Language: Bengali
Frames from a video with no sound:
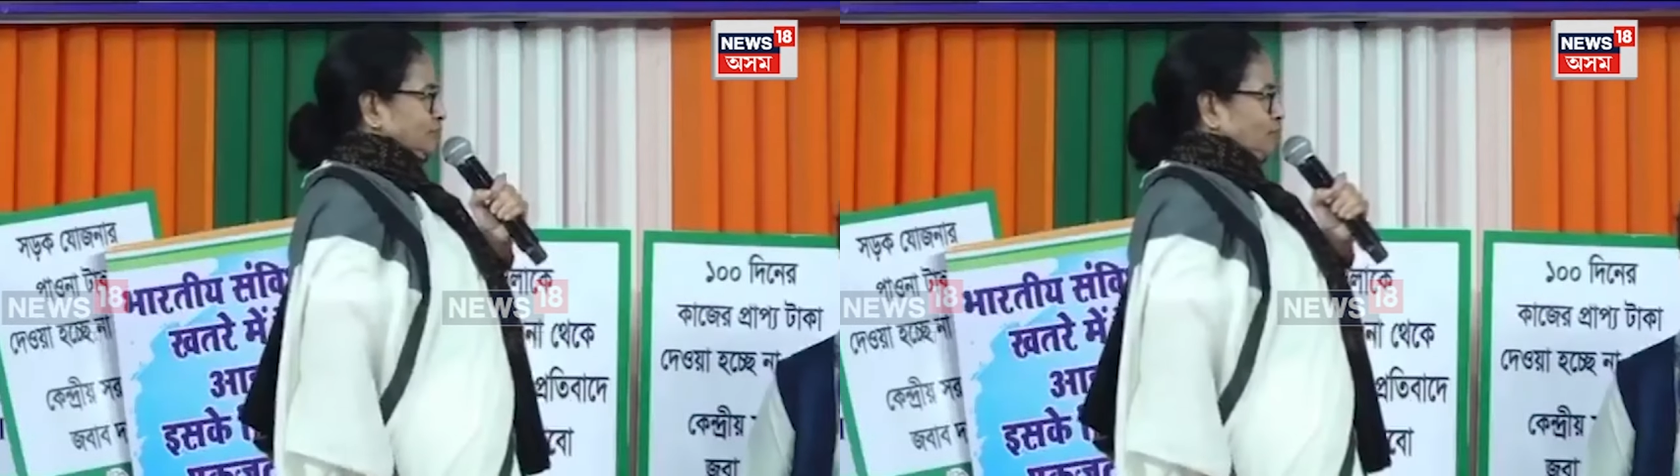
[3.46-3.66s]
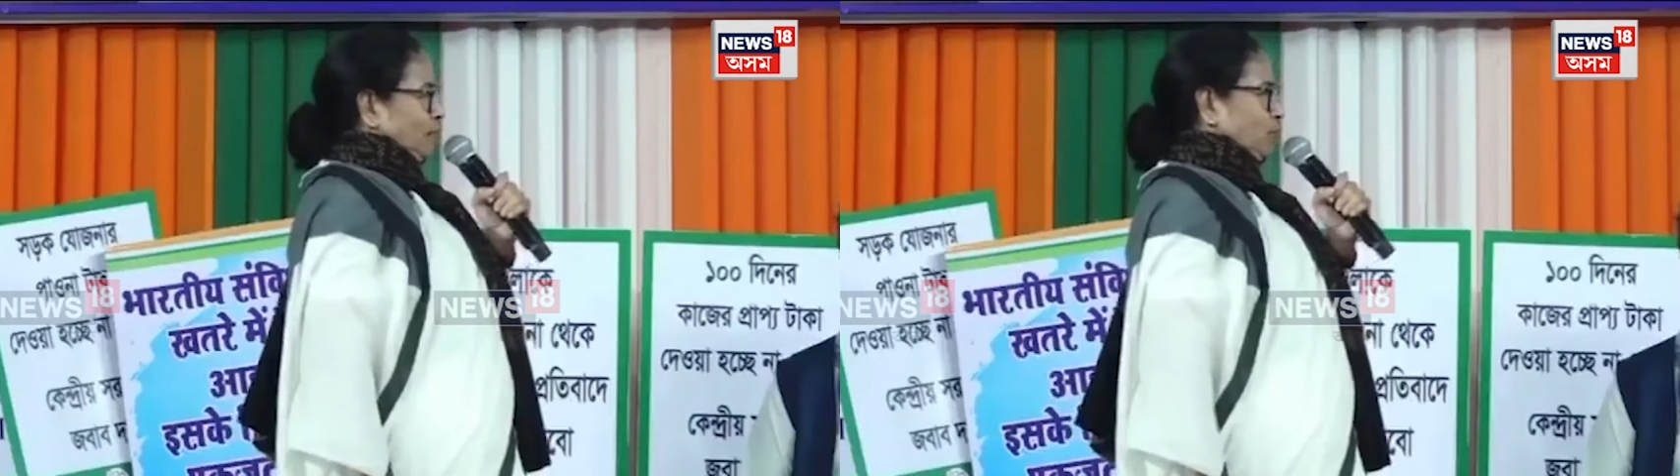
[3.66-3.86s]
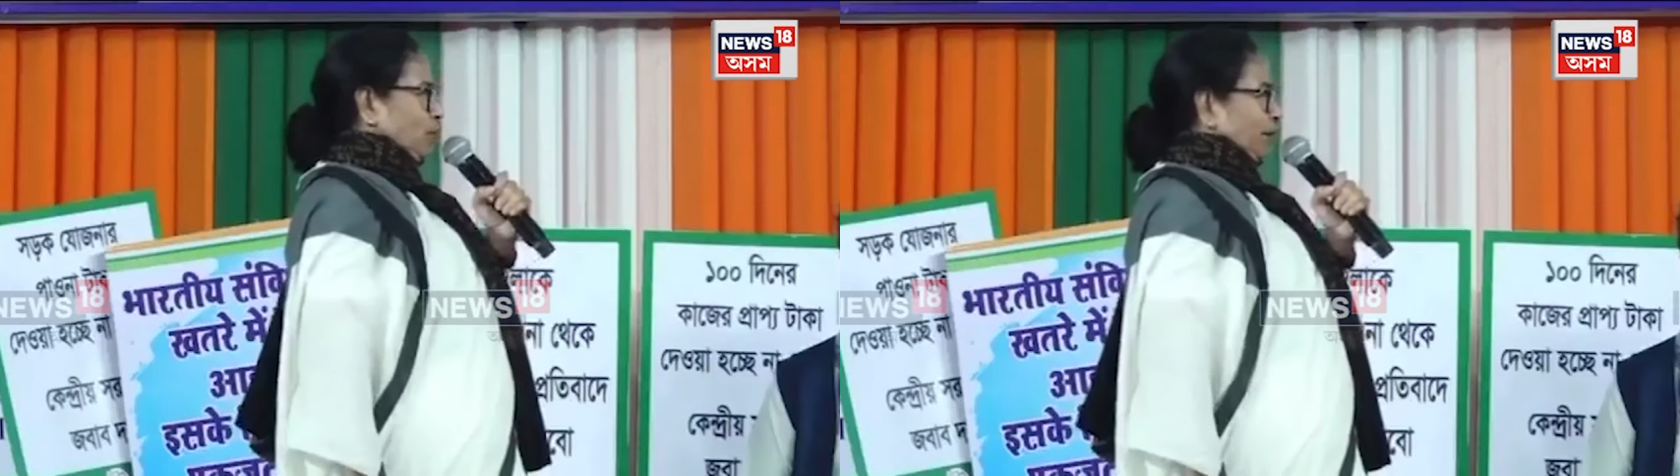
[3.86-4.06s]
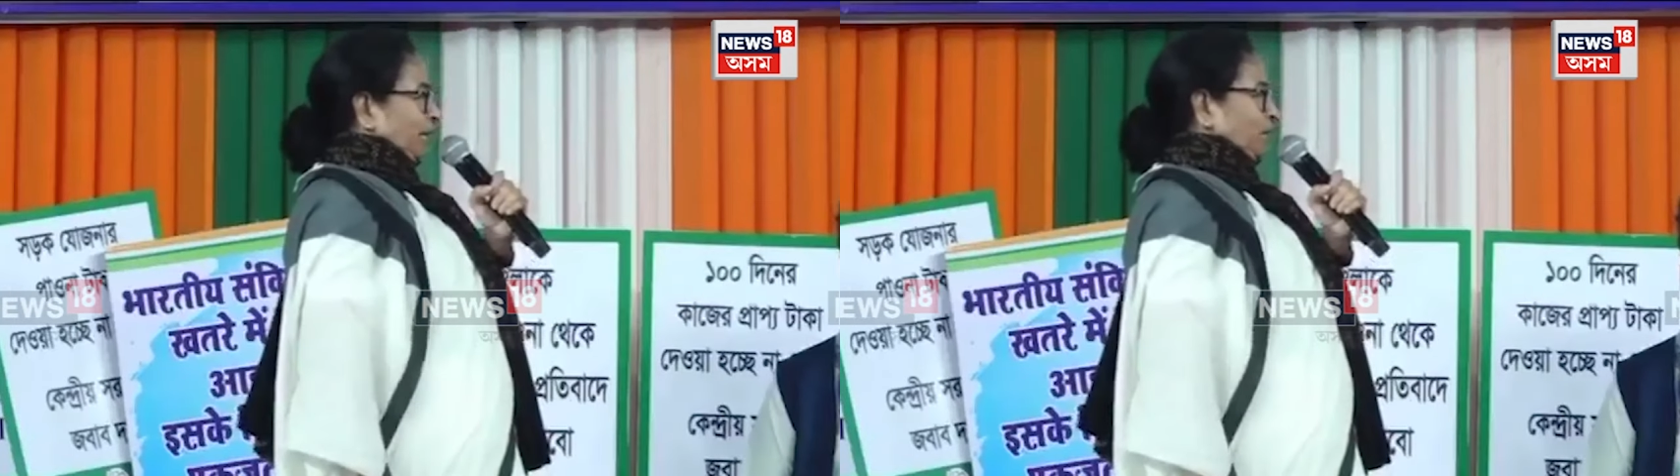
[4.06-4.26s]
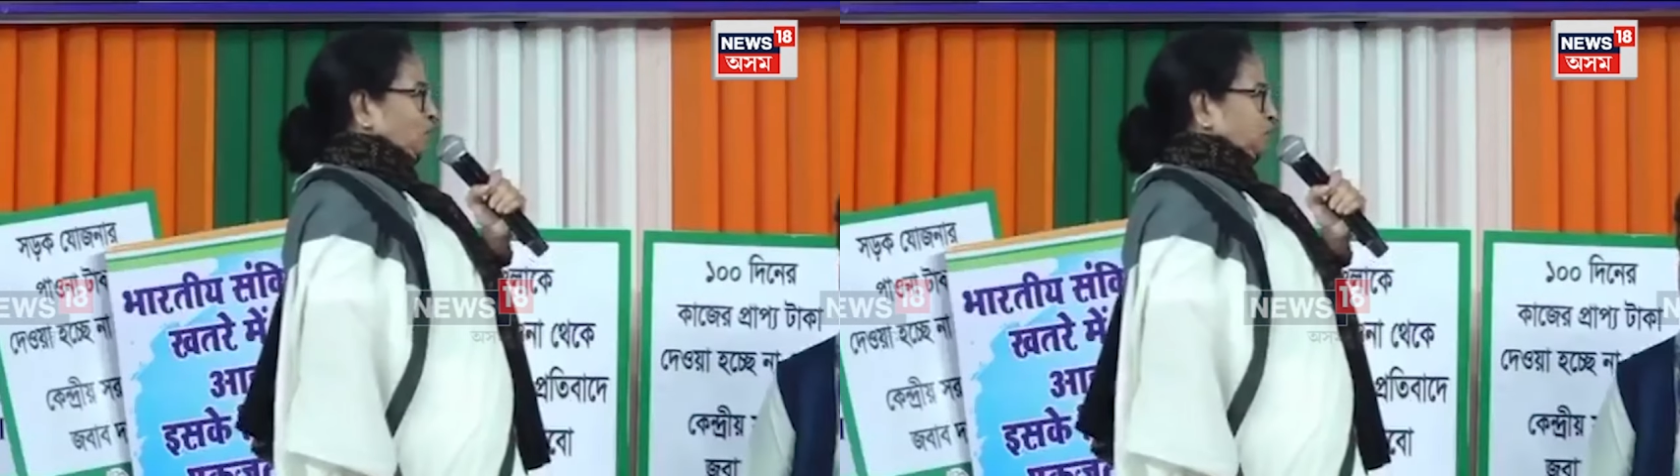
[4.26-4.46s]
ভাবলো
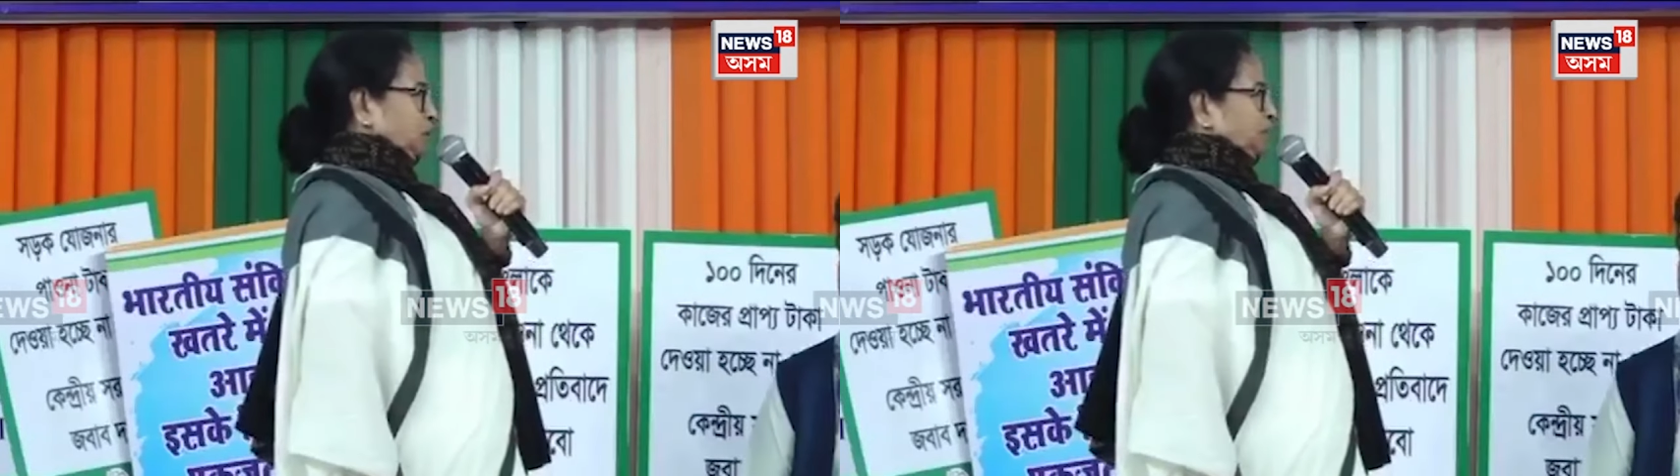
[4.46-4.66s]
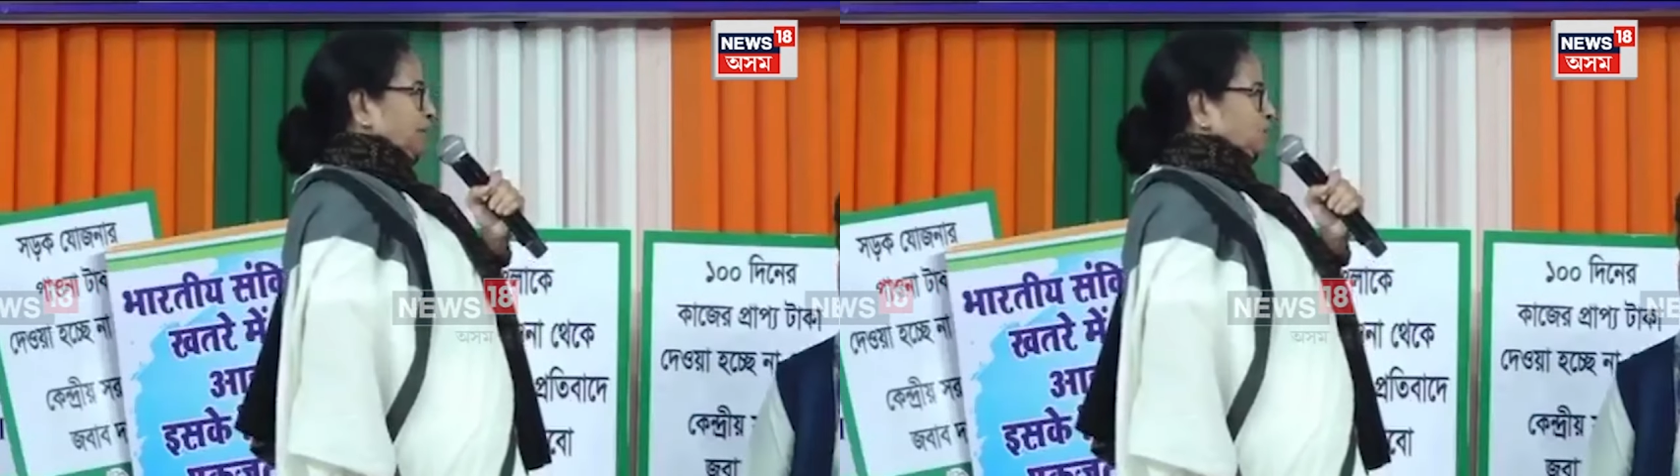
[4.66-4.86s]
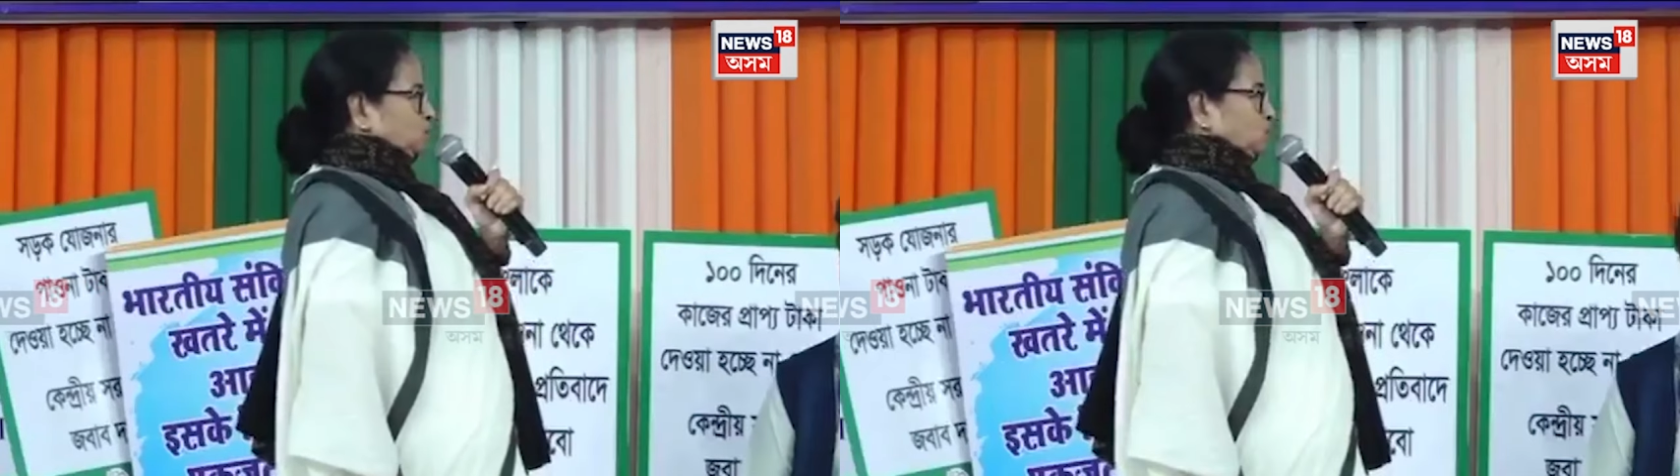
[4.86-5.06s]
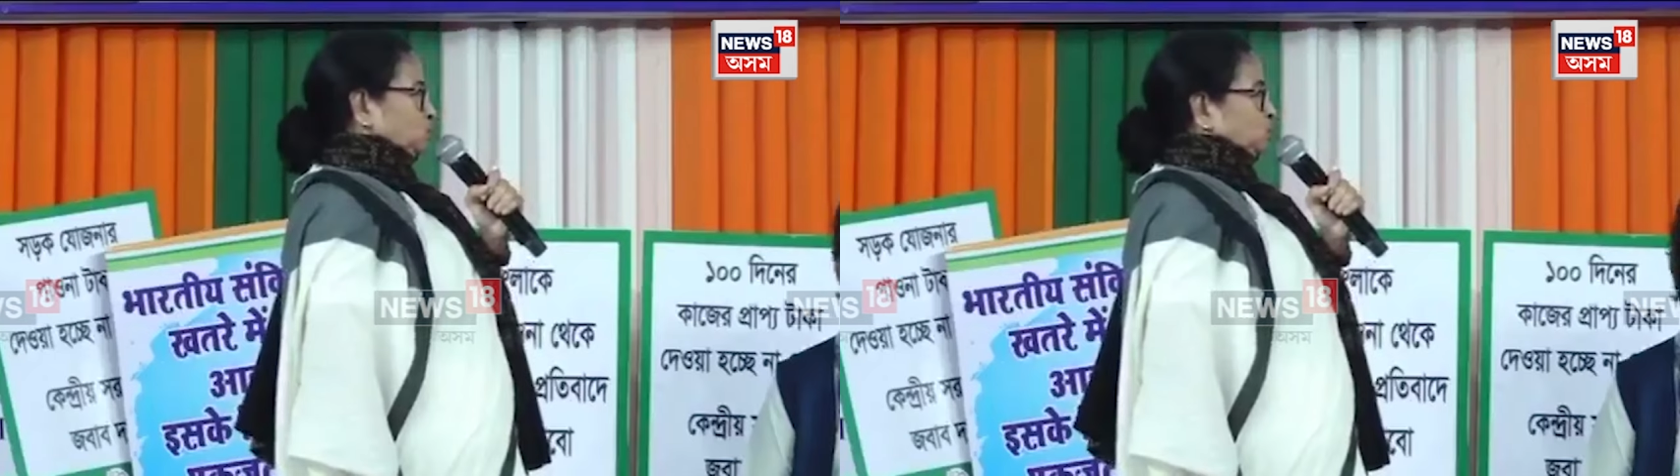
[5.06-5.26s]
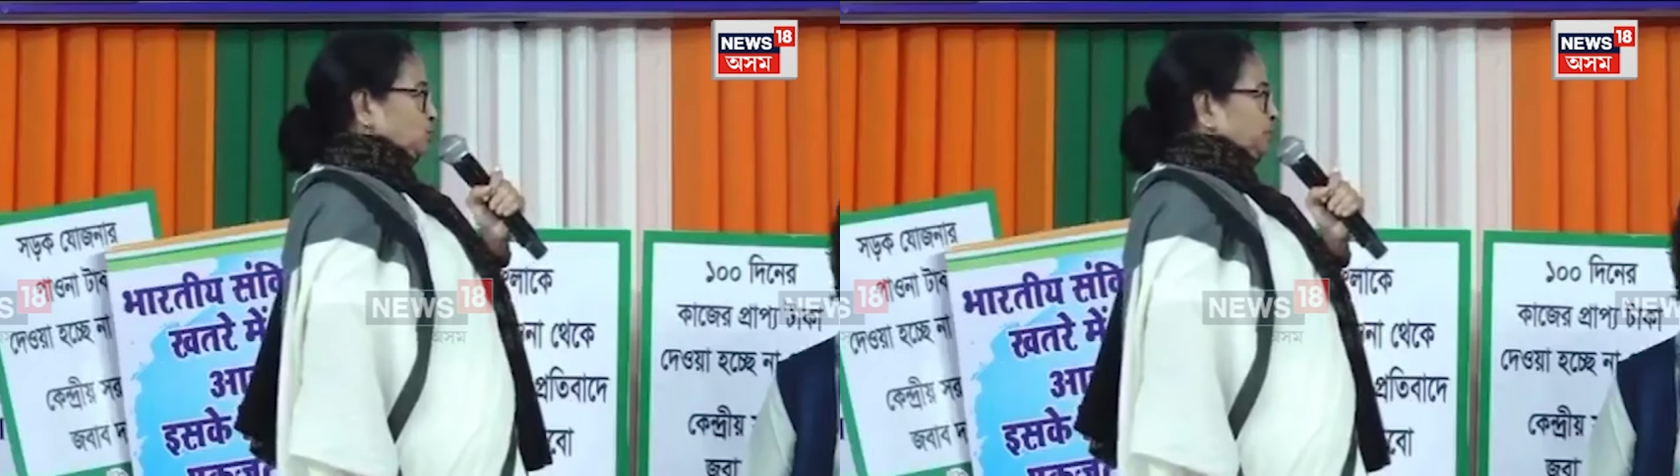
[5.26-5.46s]
এখানে মুসলিমদের একটু
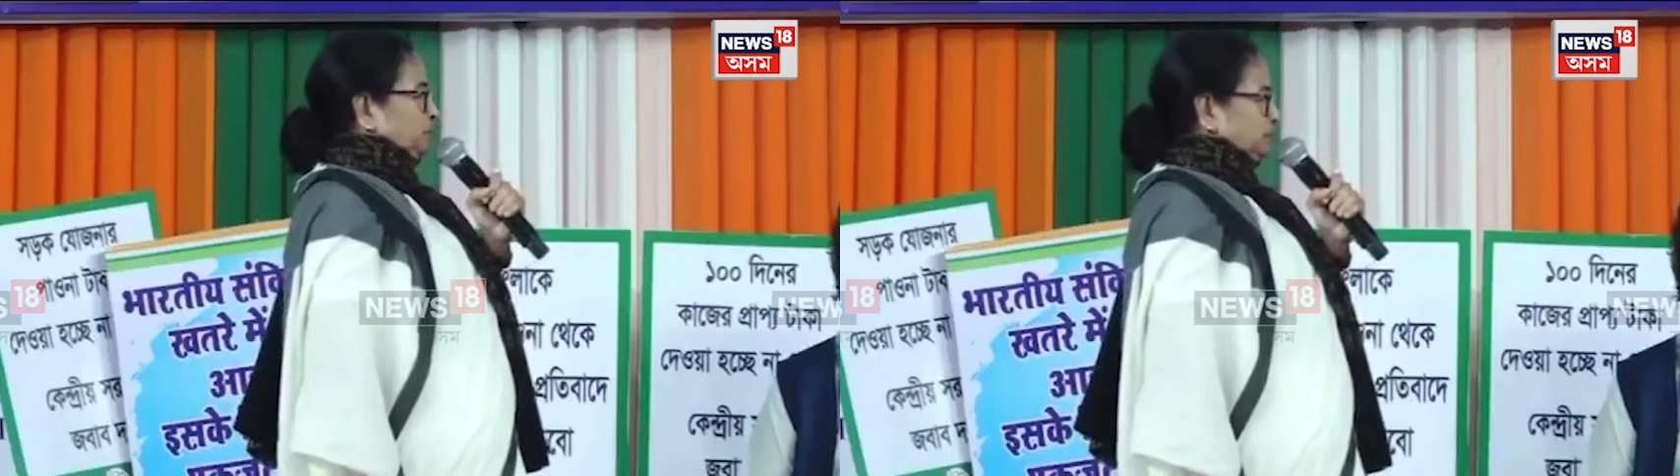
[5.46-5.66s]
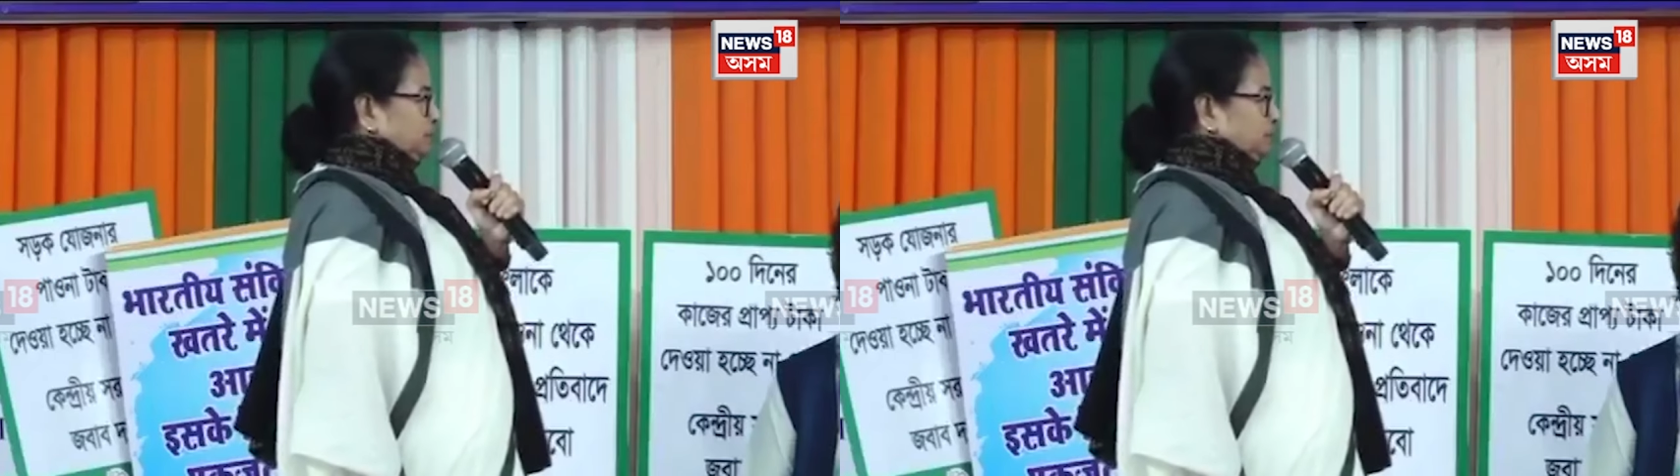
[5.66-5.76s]
সুশ্রু দিই